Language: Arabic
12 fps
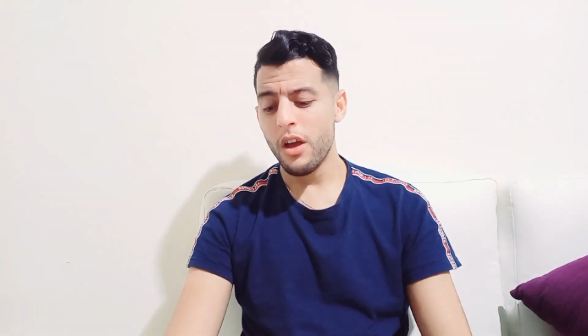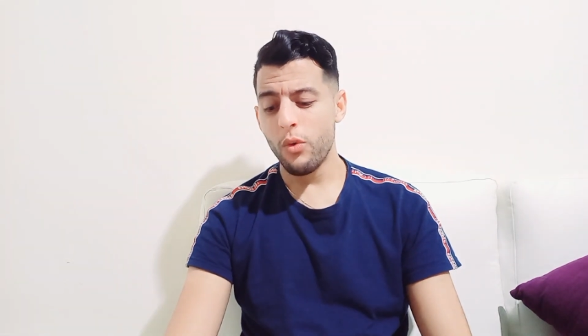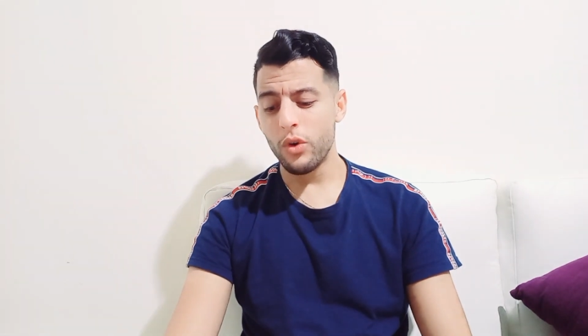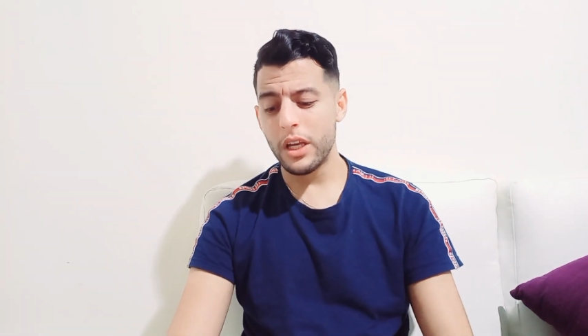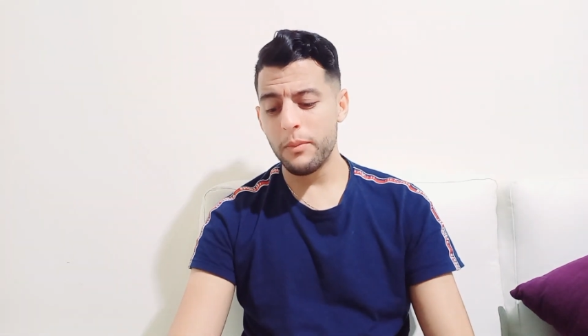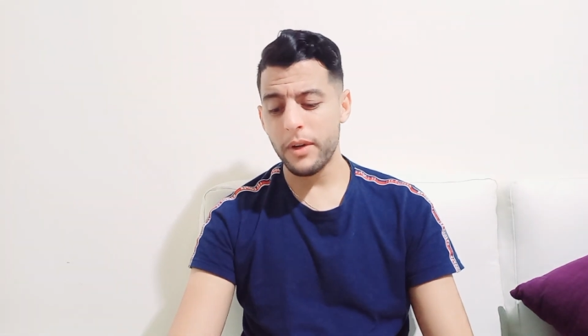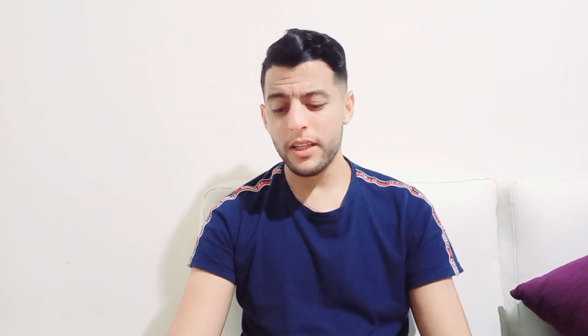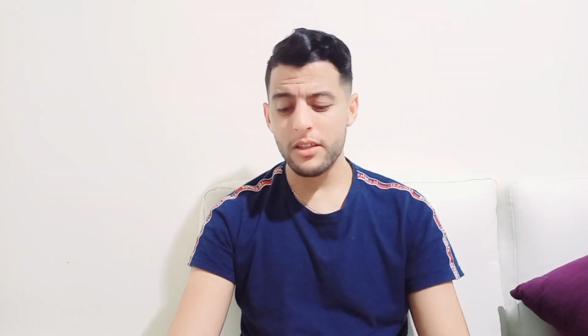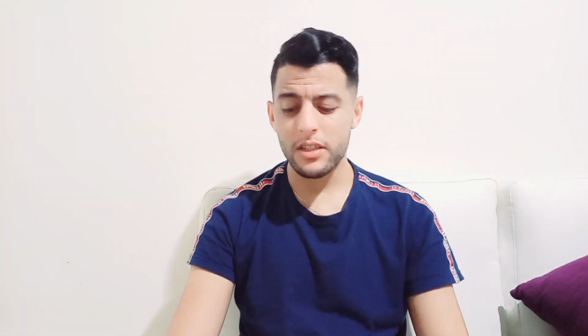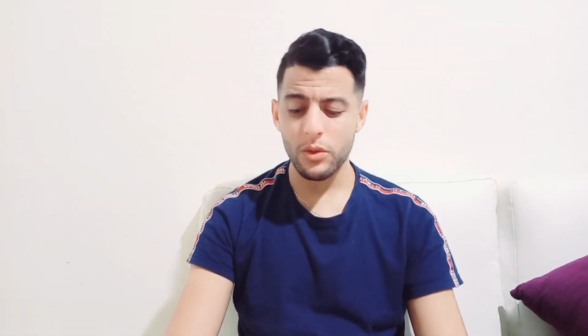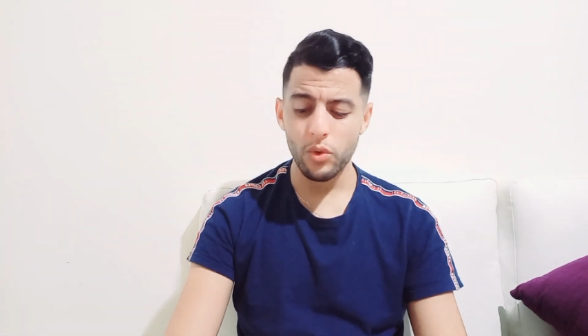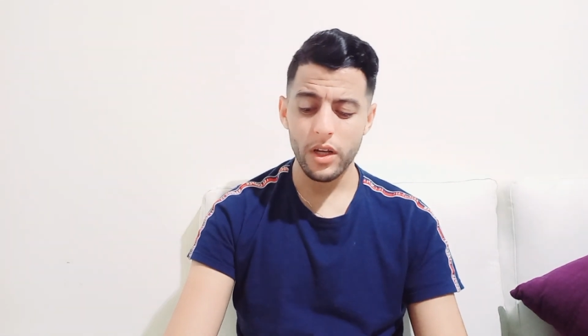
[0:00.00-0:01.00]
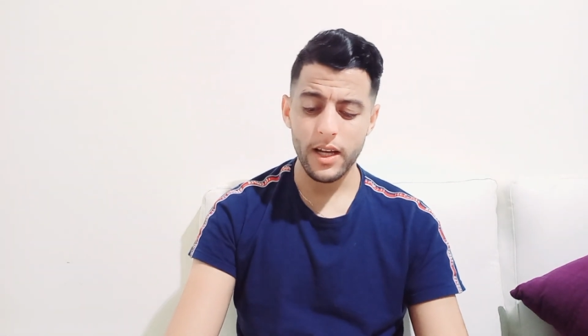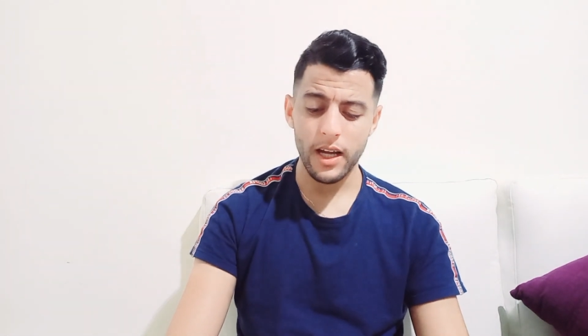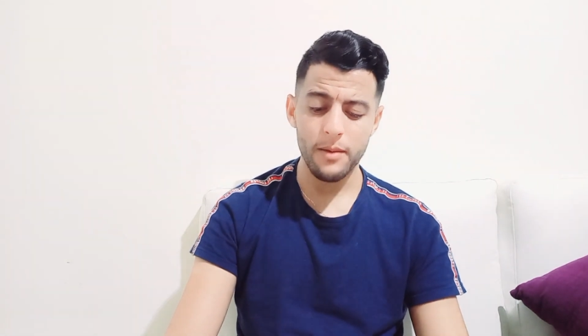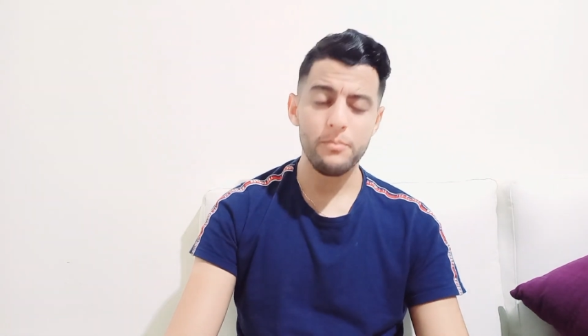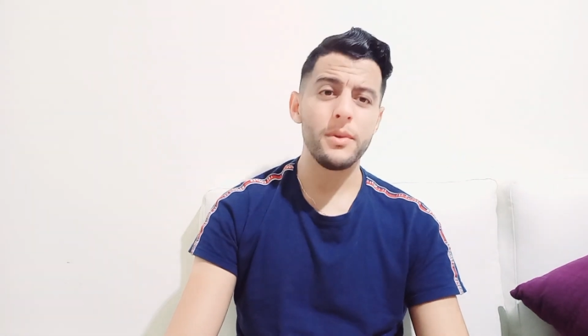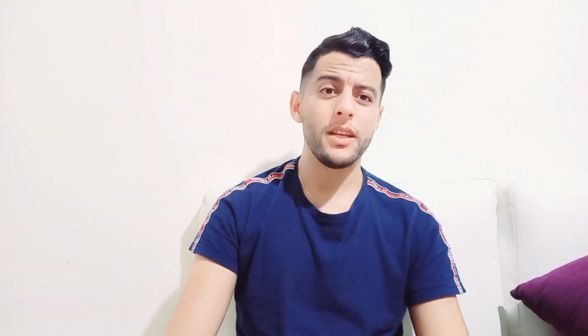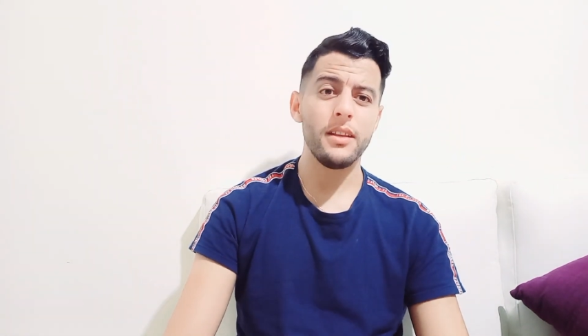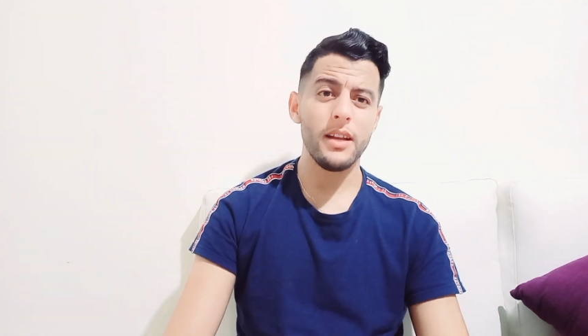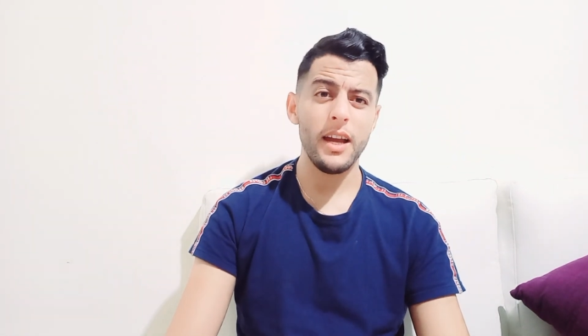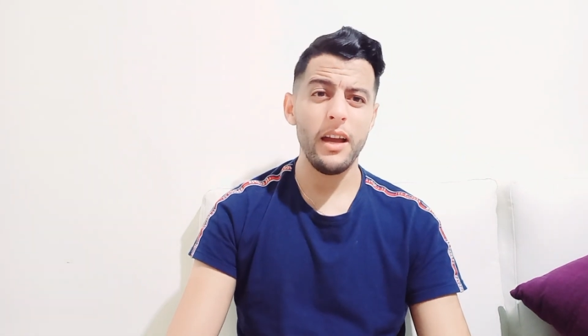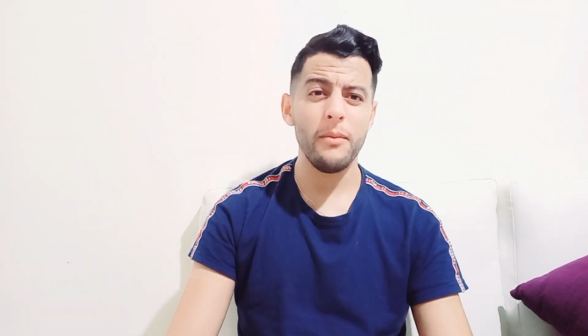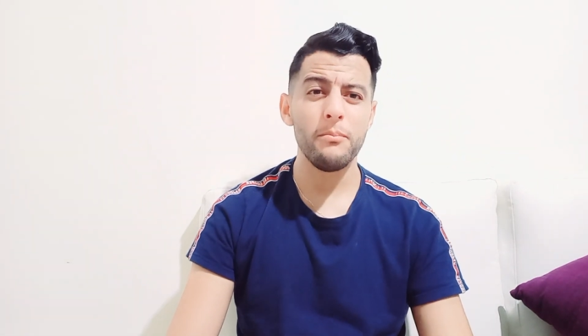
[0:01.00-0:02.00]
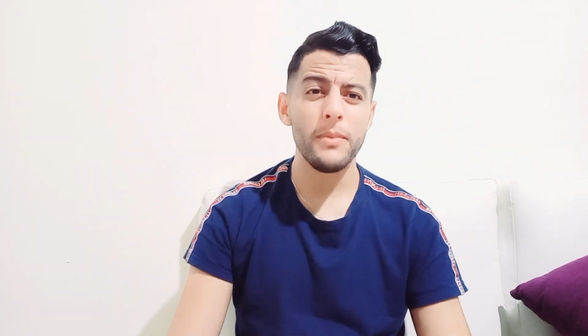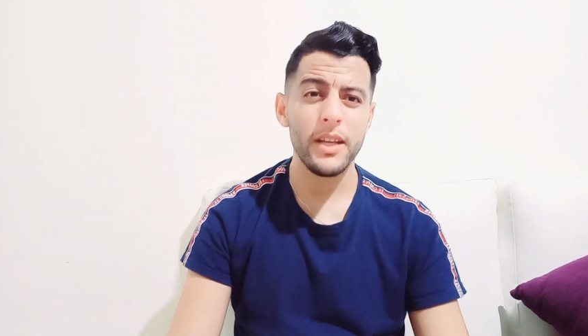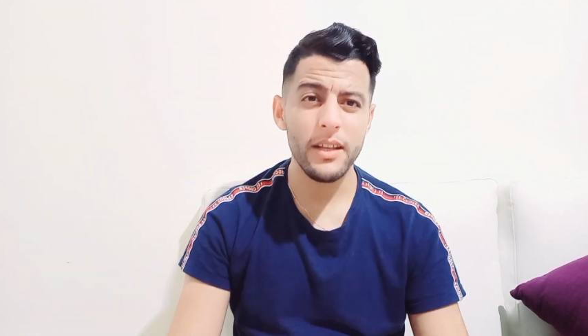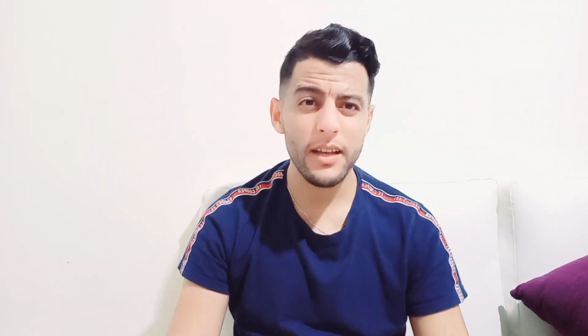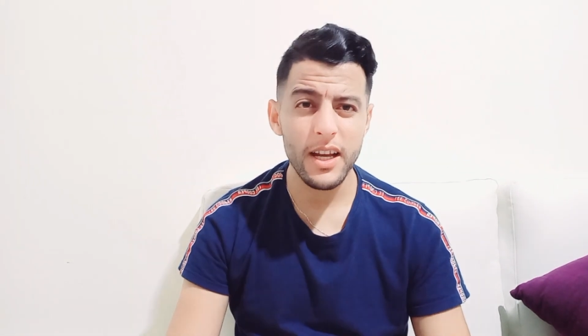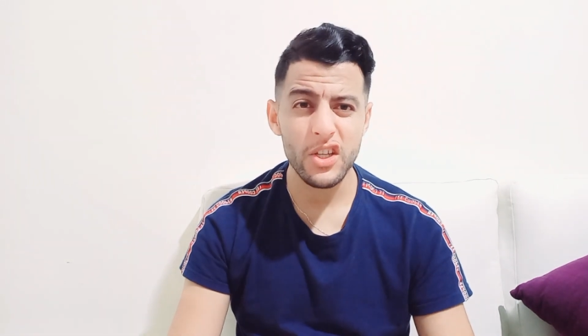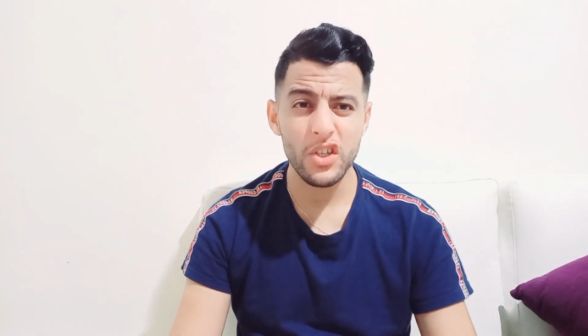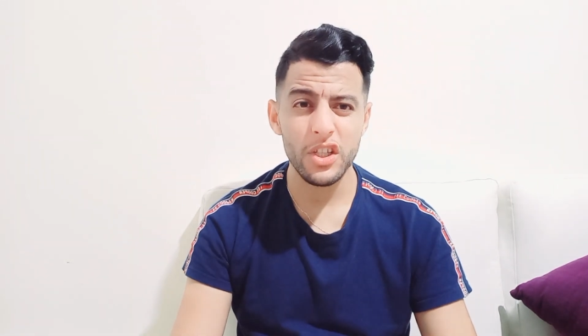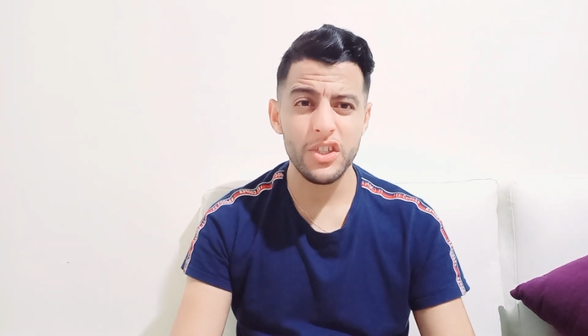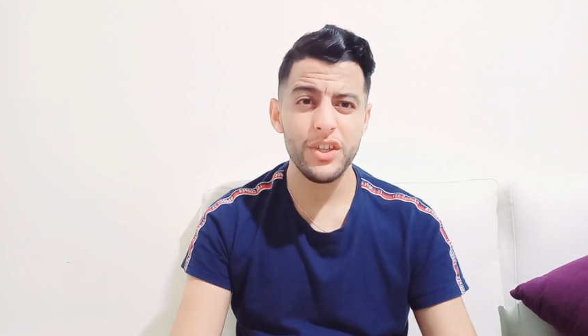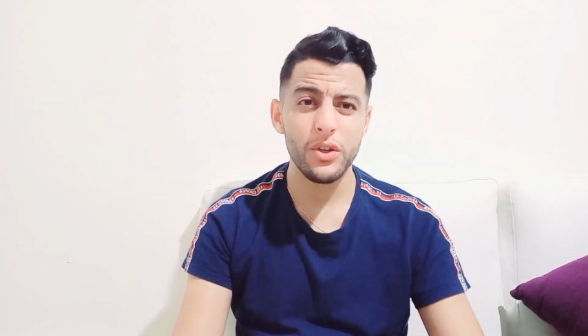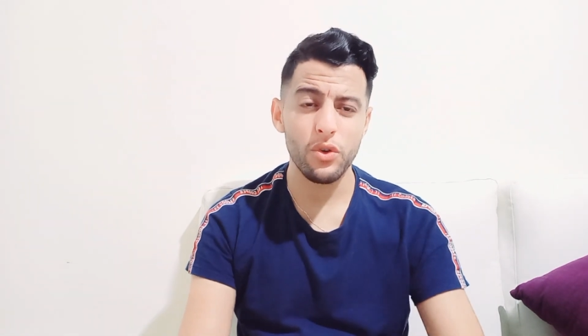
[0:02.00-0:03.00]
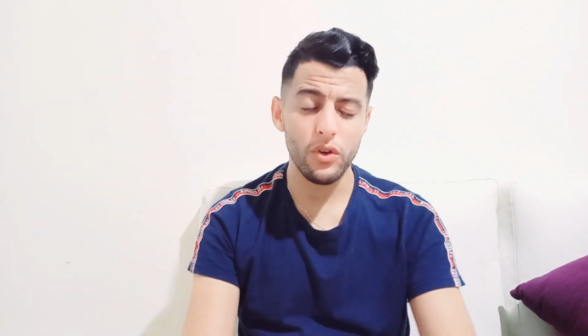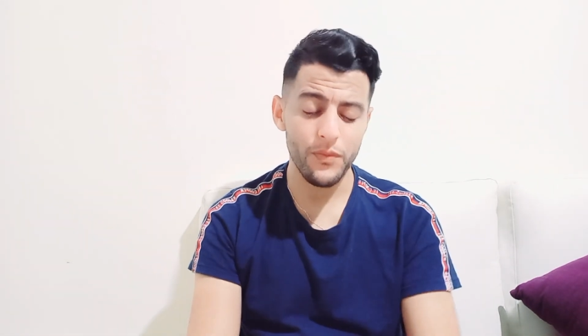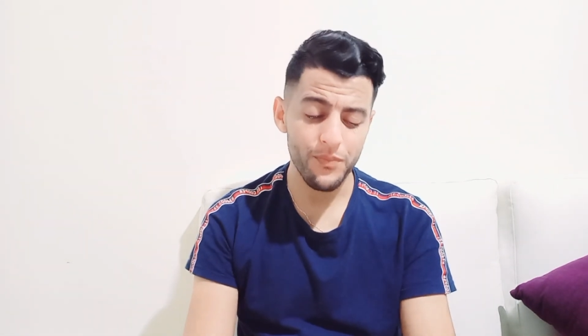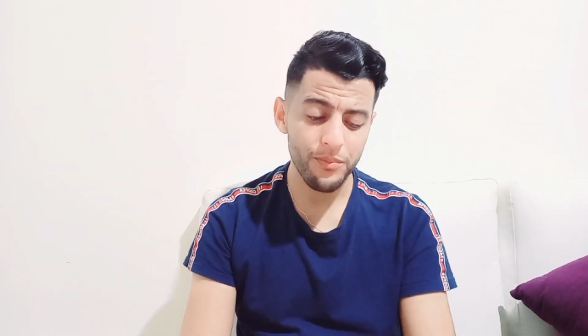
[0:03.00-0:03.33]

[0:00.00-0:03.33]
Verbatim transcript: ولكن بغيت نسولك عمي عمي اشني تيكو